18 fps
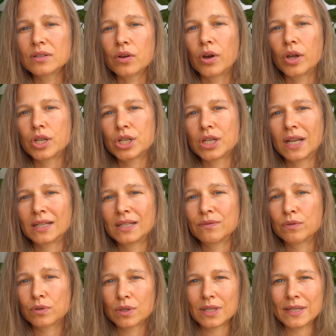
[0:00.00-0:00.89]
Deutschland, die
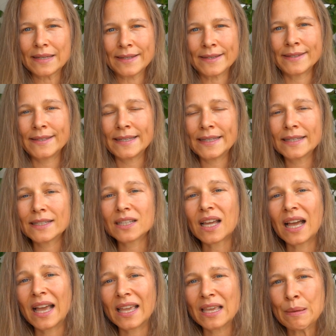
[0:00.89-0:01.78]
wirklich einen
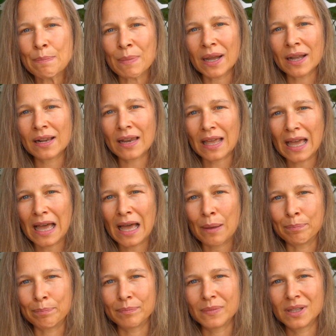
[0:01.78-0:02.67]
D3-Mangel
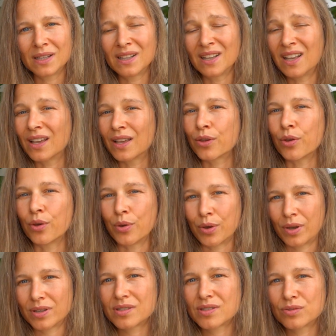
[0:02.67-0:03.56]
haben.
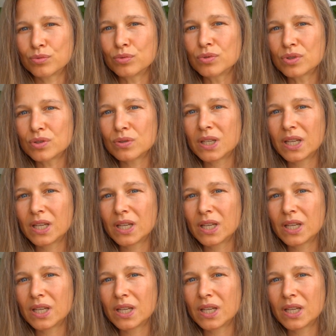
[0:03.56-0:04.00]
Gehörst du zu